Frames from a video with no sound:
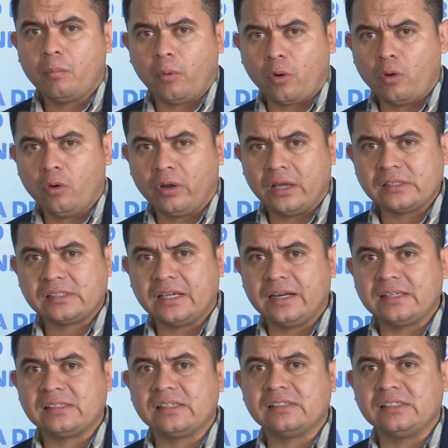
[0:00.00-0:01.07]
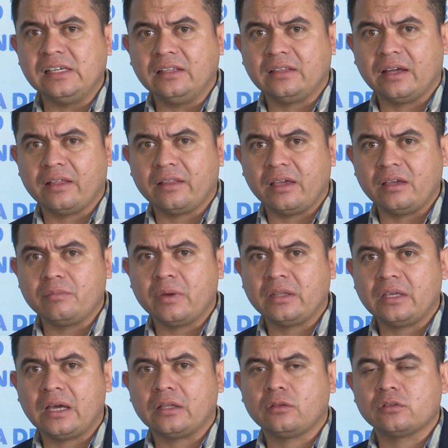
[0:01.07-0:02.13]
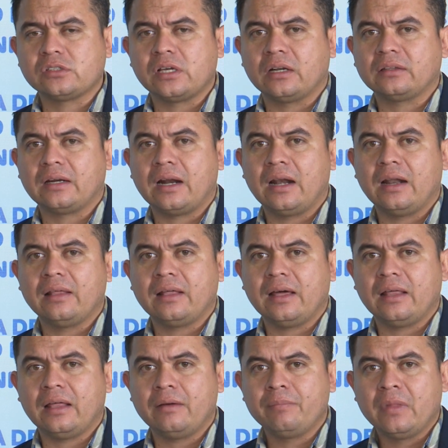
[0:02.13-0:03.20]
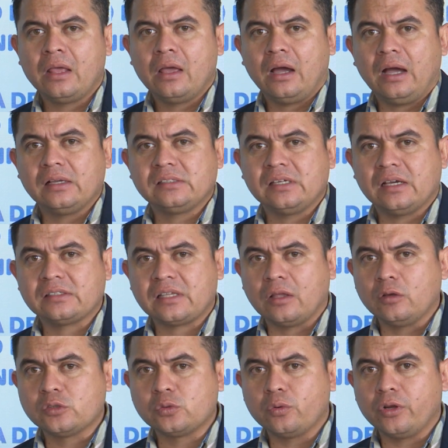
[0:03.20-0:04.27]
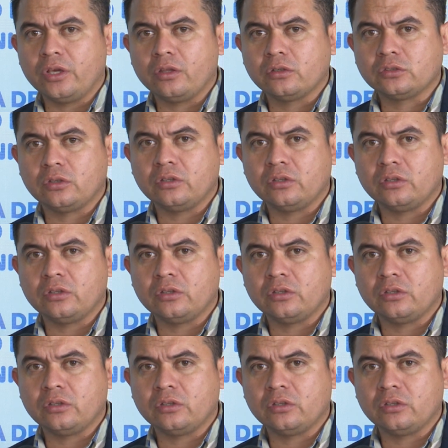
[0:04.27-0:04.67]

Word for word: por lo que se necesita de inmediato ser trasladada hacia Estados Unidos,